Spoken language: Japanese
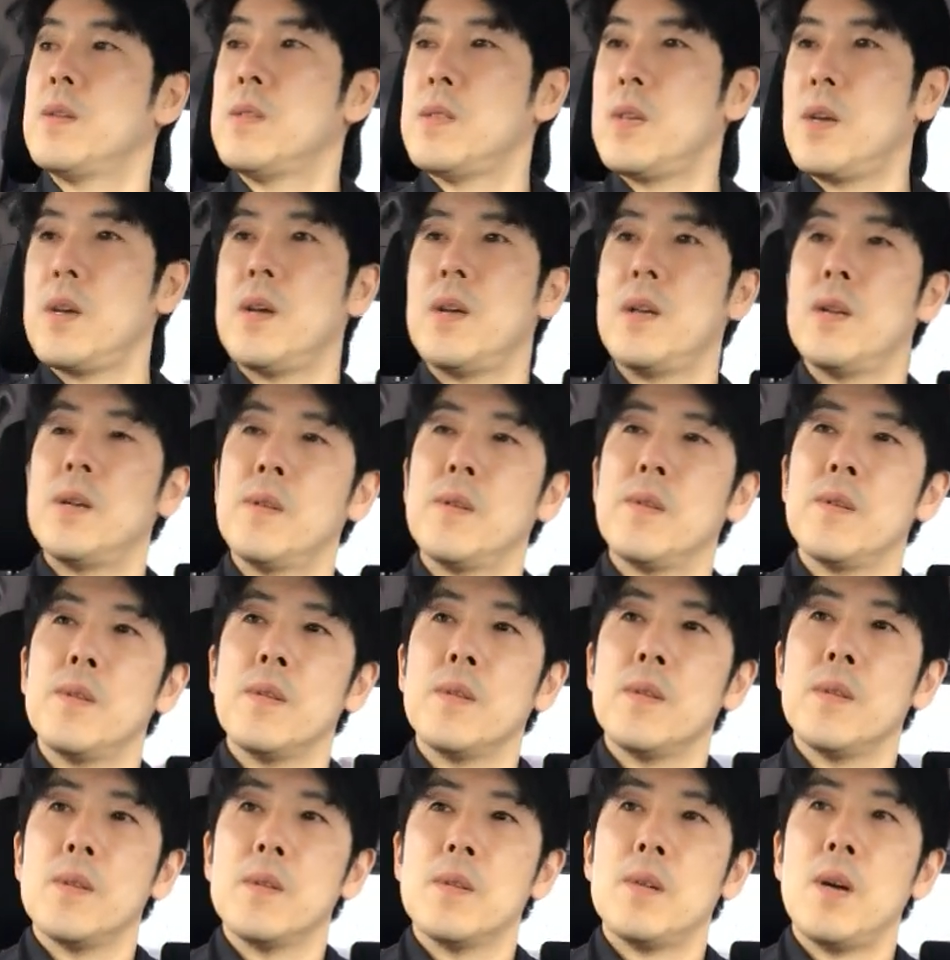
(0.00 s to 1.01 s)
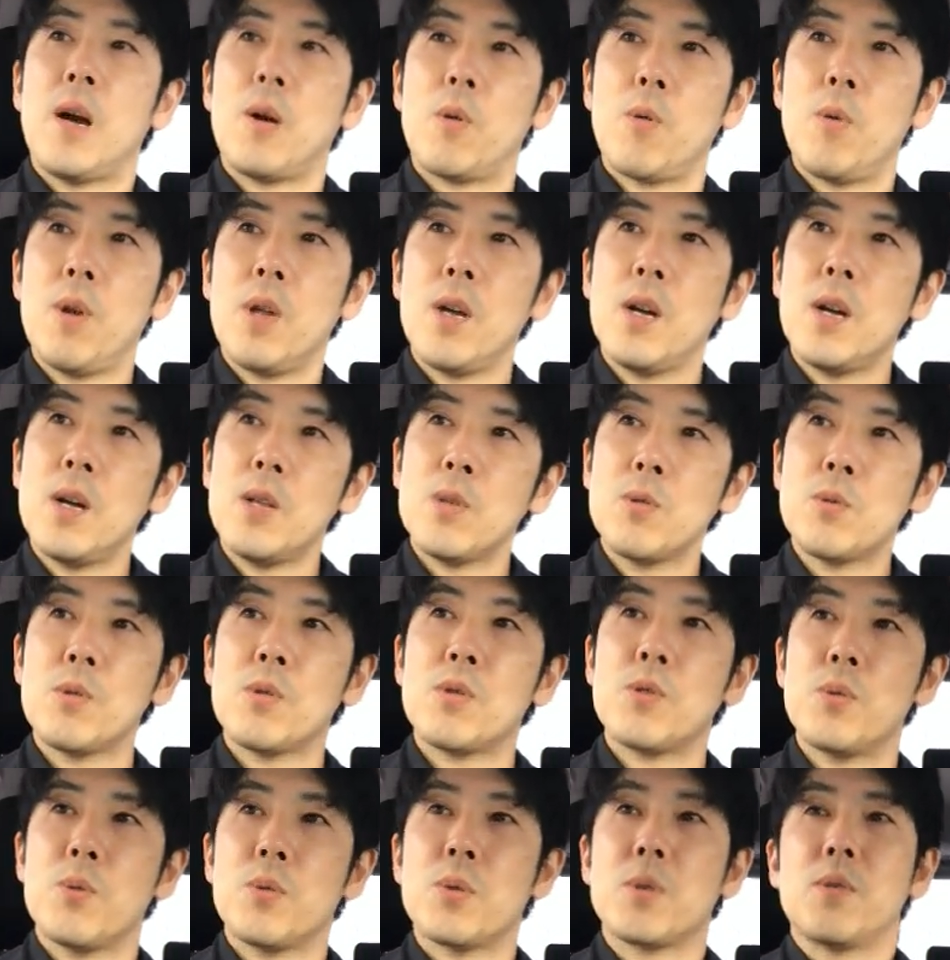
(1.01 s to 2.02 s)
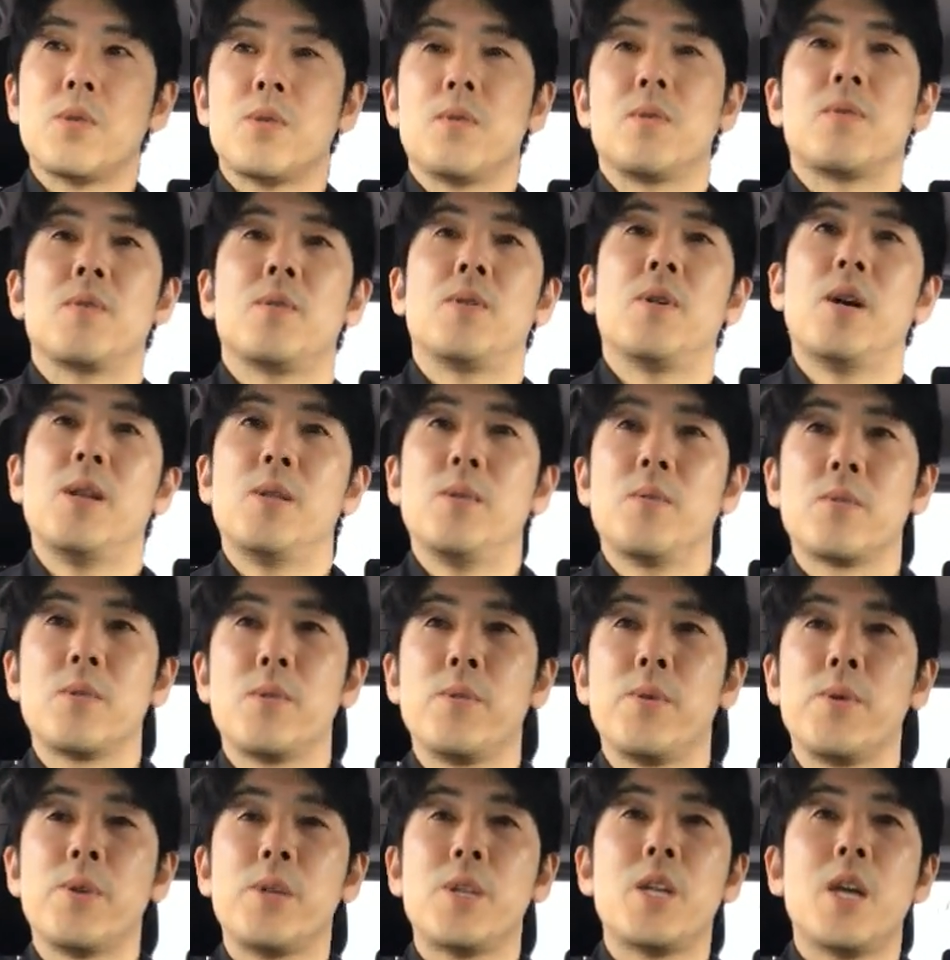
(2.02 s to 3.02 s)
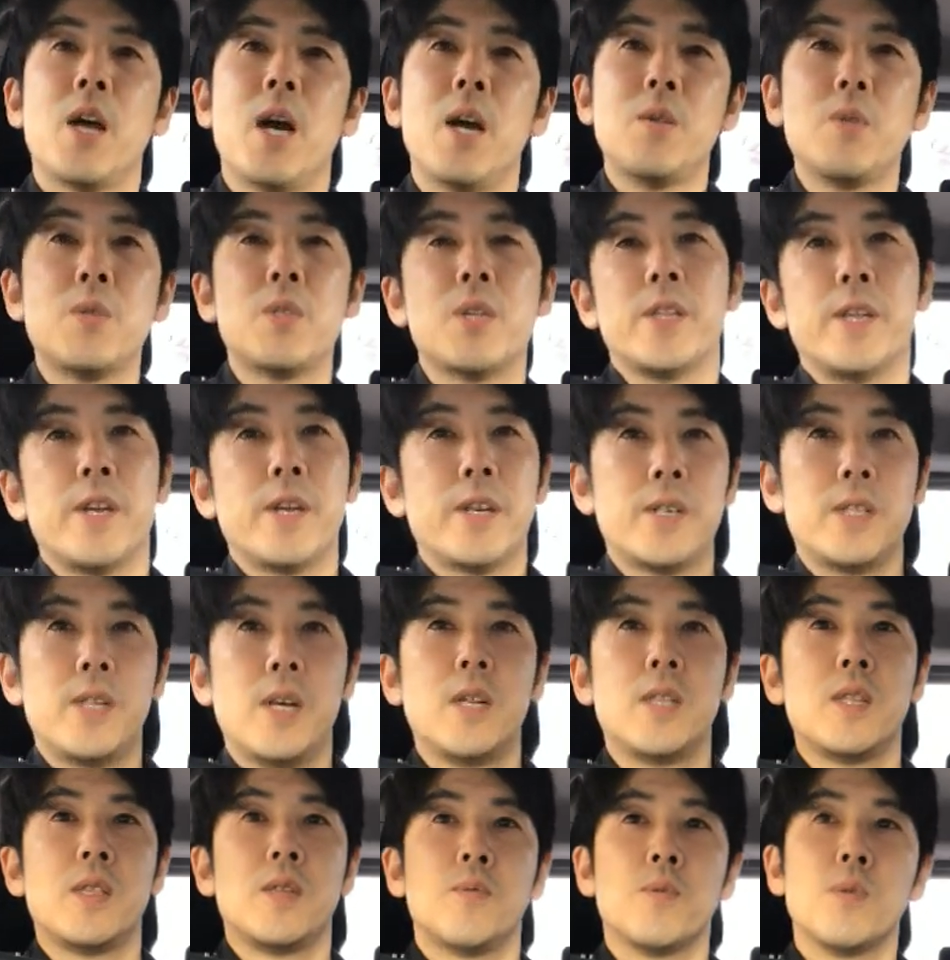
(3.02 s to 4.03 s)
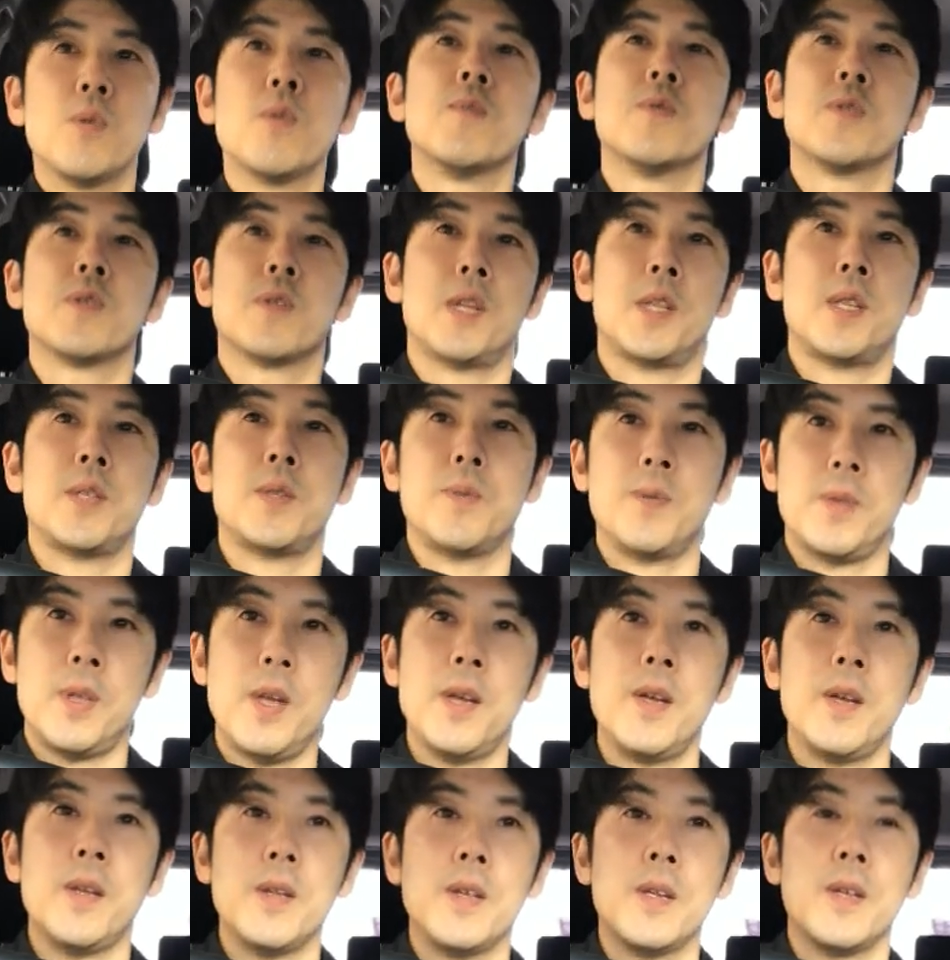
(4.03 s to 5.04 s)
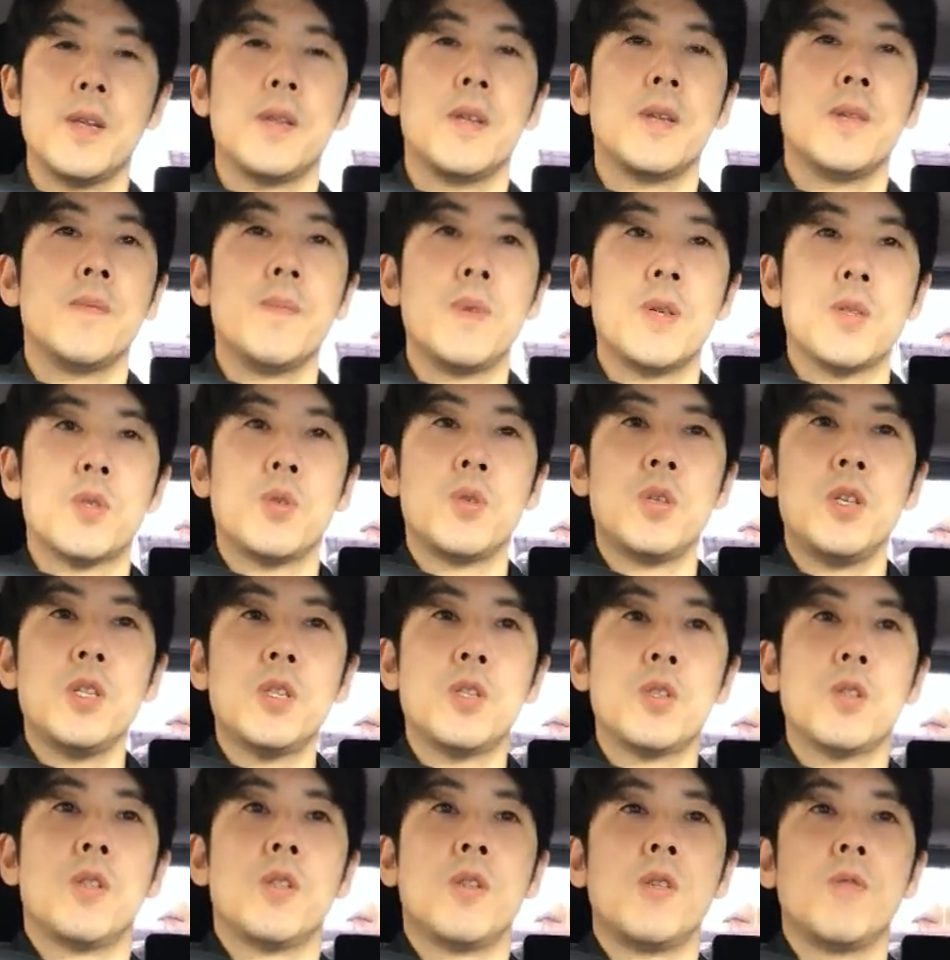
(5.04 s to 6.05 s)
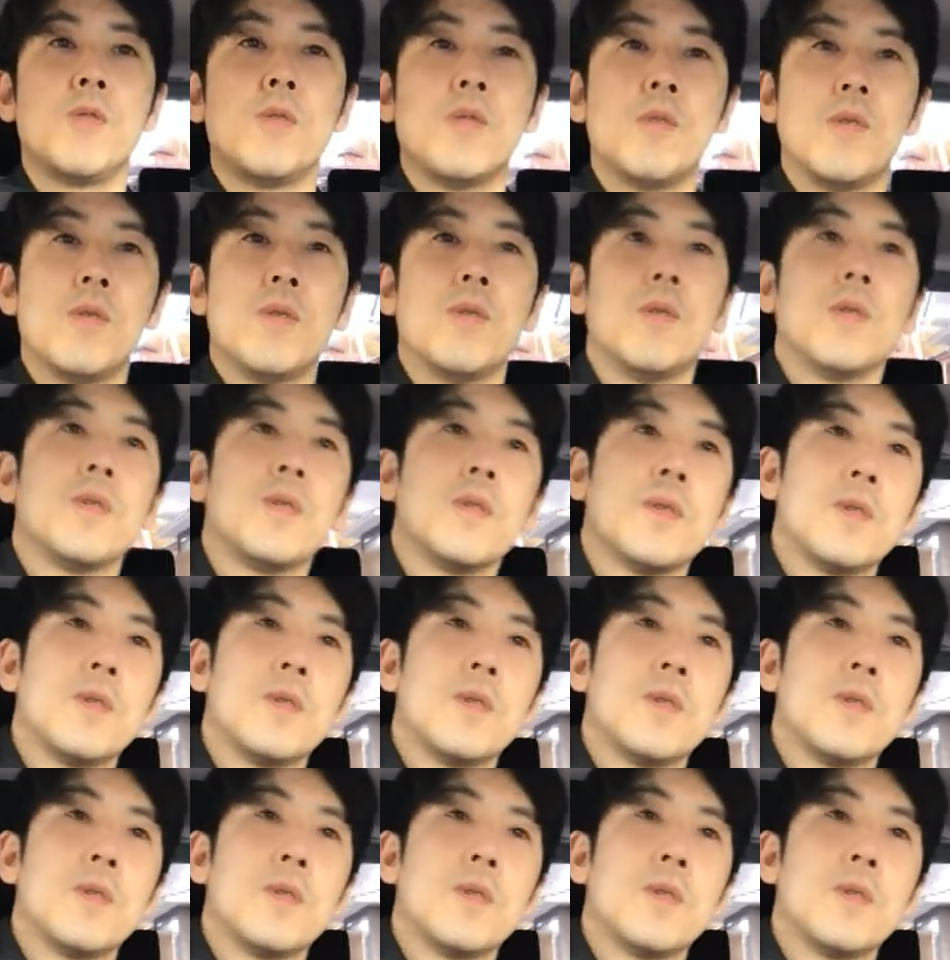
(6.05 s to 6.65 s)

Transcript: であこれがちょっと一つあの要因にあるんじゃないかなってふと思ったんですよねまあスイーツっていうと